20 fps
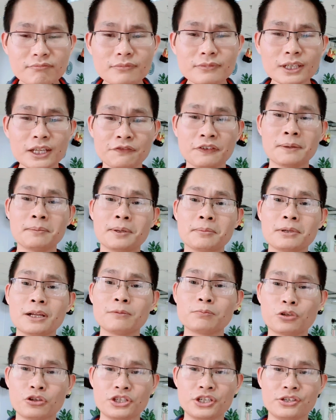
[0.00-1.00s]
thì phạm thành
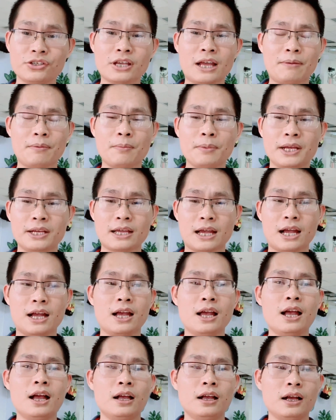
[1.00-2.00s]
long có chia sẻ với mình là
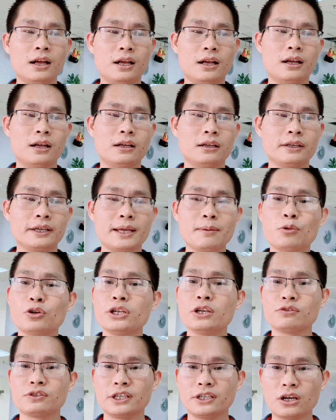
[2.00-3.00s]
uh, em muốn
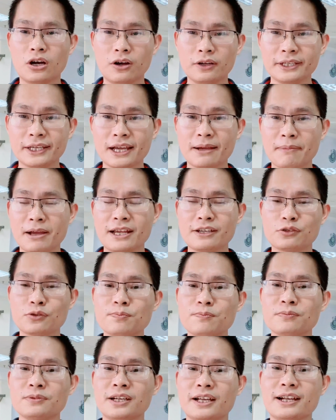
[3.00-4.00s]
điều gì đó thì em hãy giúp
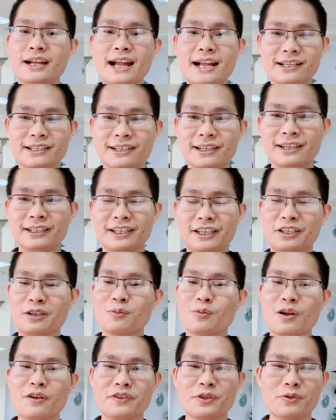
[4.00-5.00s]
người khác thì
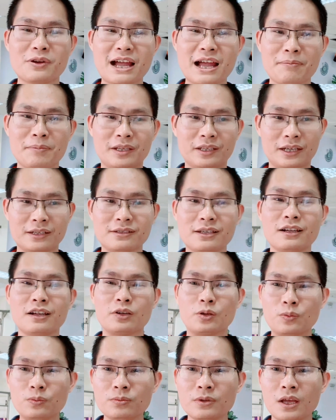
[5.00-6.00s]
thông qua yoga mình thấy rất là
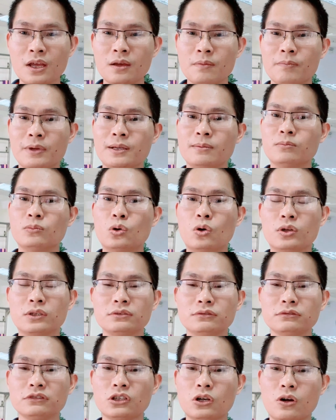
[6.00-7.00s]
đúng mình
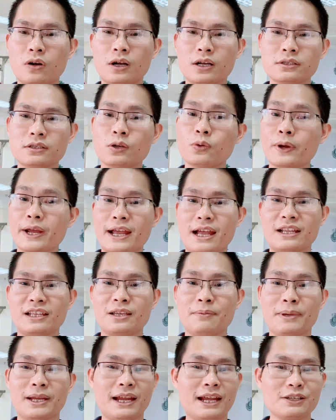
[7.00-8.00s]
muốn có sức khỏe
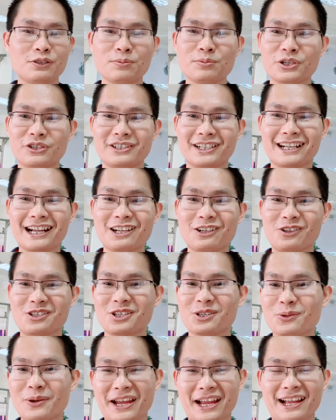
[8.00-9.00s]
thì mình hãy giúp cho người khác có
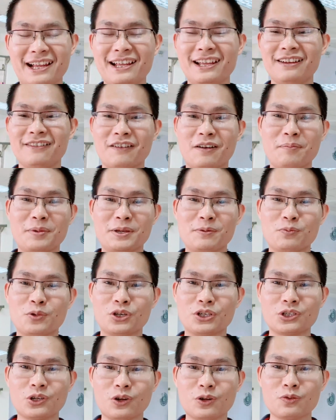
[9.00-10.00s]
sức khỏe và mình
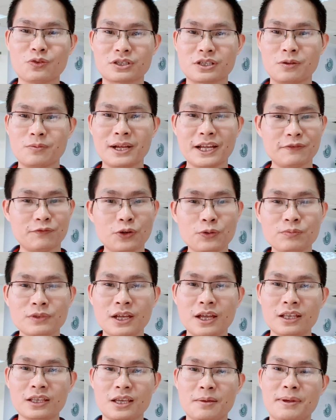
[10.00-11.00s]
muốn có cuộc sống hạnh phúc
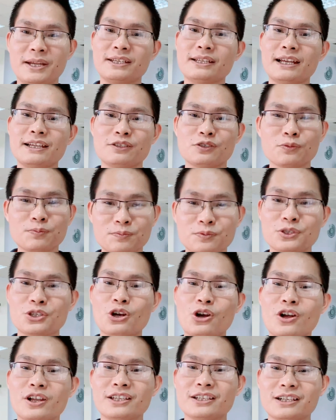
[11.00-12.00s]
thì mình sẽ giúp
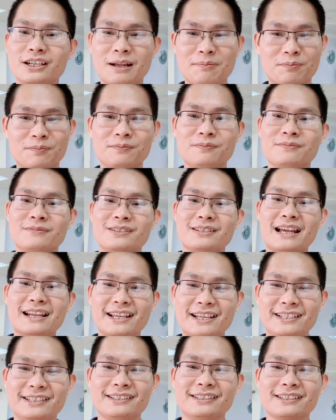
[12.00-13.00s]
cho những cặp gia
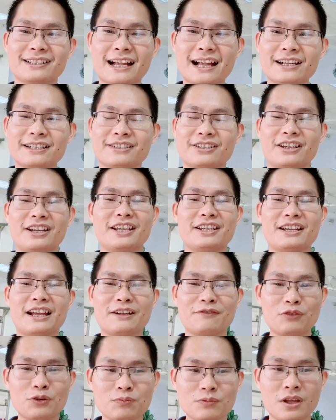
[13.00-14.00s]
đình khác trở nên
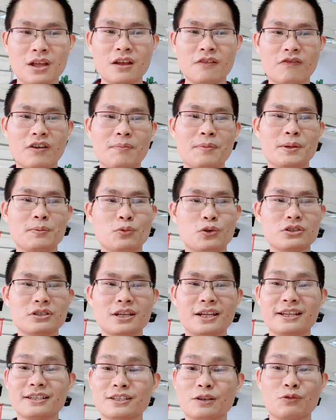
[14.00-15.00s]
hạnh phúc và mình muốn
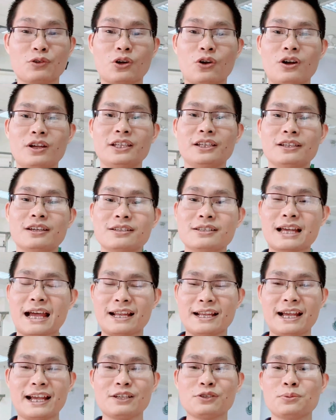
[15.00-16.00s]
trở nên giàu có thì đơn
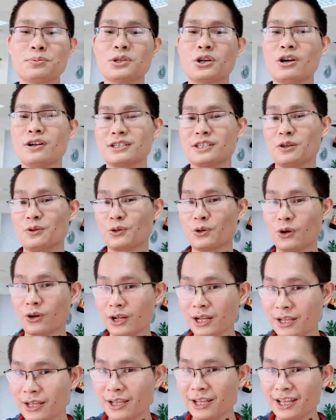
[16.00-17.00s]
giản hãy giúp cho họ giàu
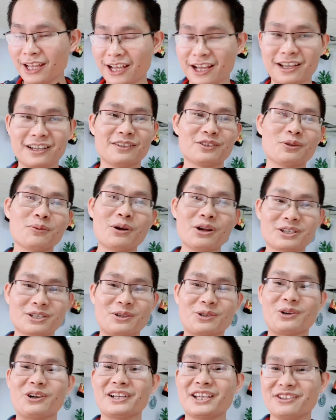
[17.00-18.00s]
có à, giúp họ
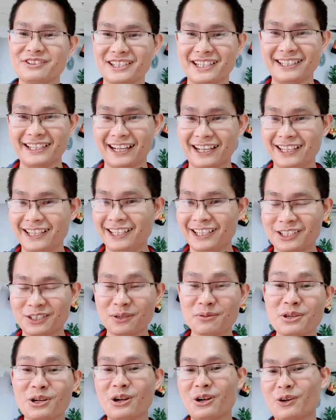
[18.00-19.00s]
giàu có kiểu gì nhỉ
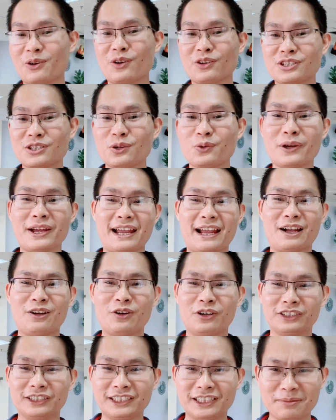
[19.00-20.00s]
giúp cho họ có sức khỏe
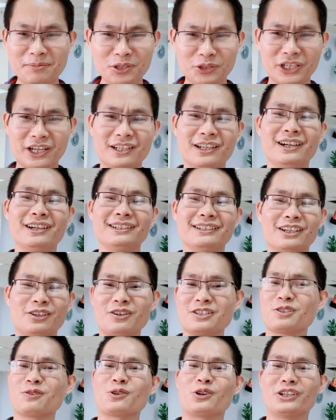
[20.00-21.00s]
họ đi kiếm nhiều tiền hơn là
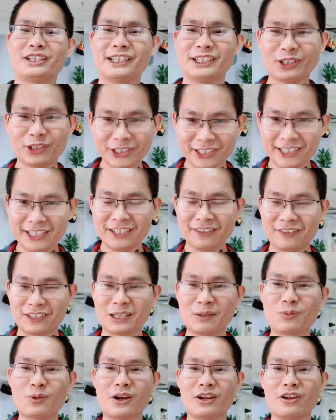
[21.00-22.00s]
họ giàu có thế thôi và
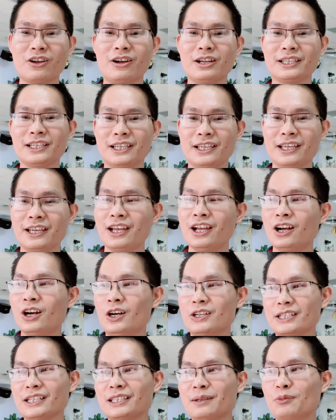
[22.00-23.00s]
thông qua đó thì
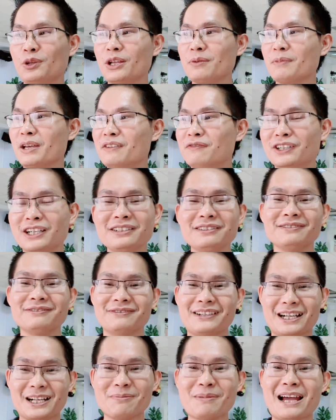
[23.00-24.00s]
họ sẽ tập luyện bền vững
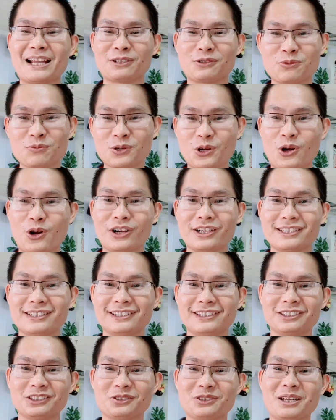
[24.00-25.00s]
và các bạn cũng có cái
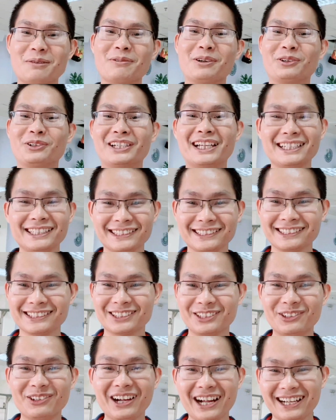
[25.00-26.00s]
sự thu nhập ổn định
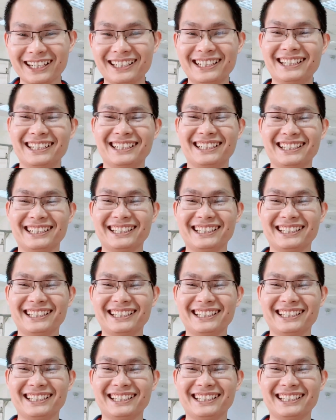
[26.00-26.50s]
đúng không ạ